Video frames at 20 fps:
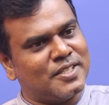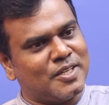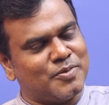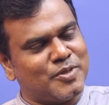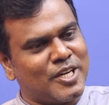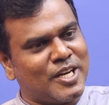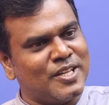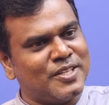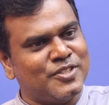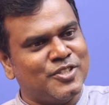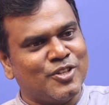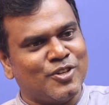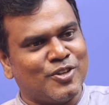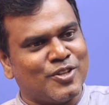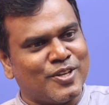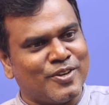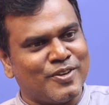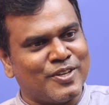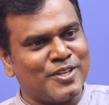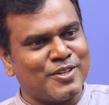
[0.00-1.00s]
சப்ஜெக்ட்லேயும்
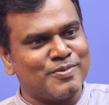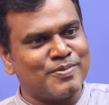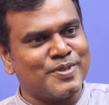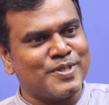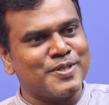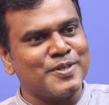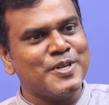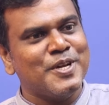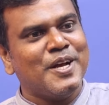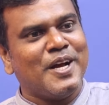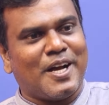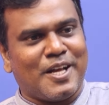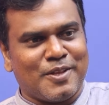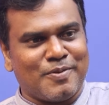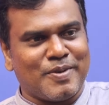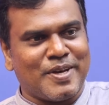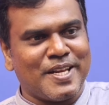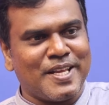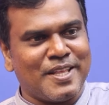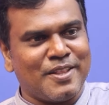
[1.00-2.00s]
ஜீரோ தான் வாங்கியிருப்பார்
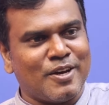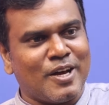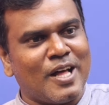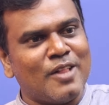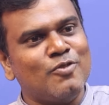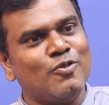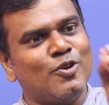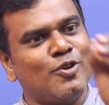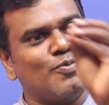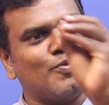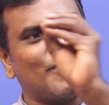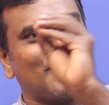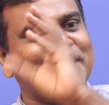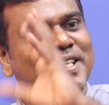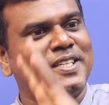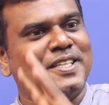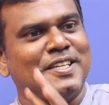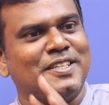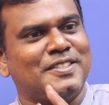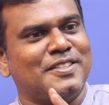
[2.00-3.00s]
அந்த மாதிரி ஏதாவது ஒரு
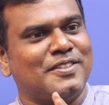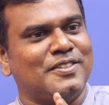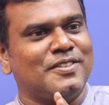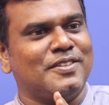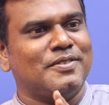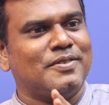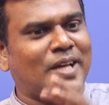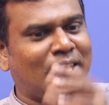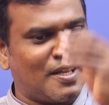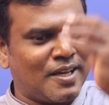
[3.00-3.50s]
படம் ஹிட் அடிச்சிருக்கும்